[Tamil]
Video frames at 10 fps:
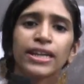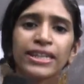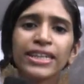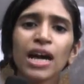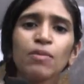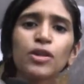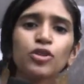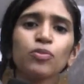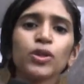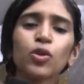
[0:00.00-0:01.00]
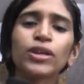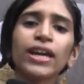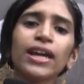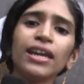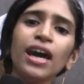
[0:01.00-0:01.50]
இந்தியா மற்றும்
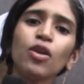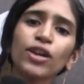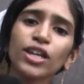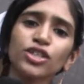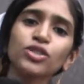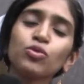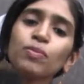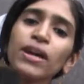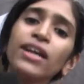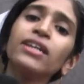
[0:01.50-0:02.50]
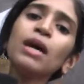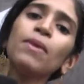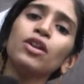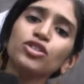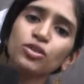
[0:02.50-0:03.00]
யூகே எல்லா லொக்கேஷன்ஸ் உண்மையான
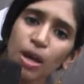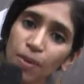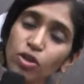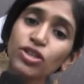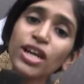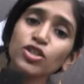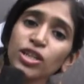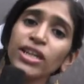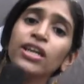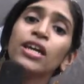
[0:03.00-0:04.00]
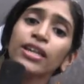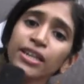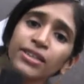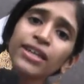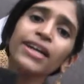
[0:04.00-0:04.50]
ராமானுஜ் ராமானுஜன் ஆக்சுவலி
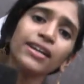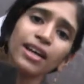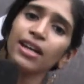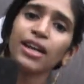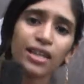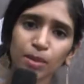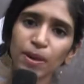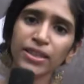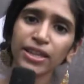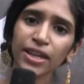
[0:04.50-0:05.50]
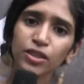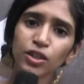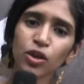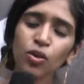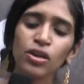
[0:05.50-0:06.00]
இருந்த இடங்களில் நாங்கள் அந்த படத்தை
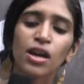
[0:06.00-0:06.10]
எடுத்திருக்கோம்